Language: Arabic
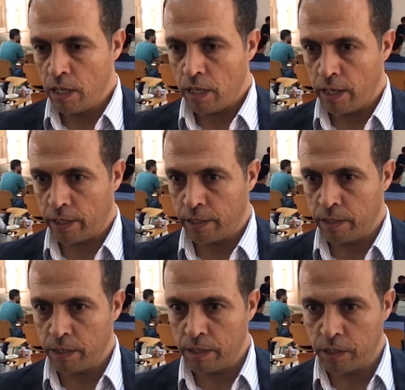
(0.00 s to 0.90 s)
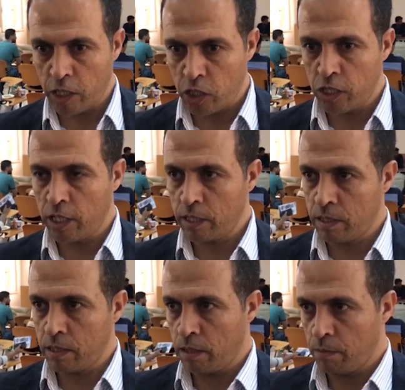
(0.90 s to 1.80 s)
لكن
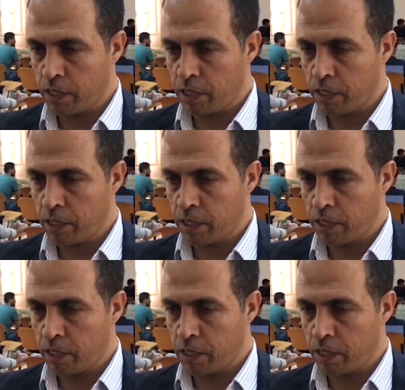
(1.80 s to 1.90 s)
التجهيزات آه، ما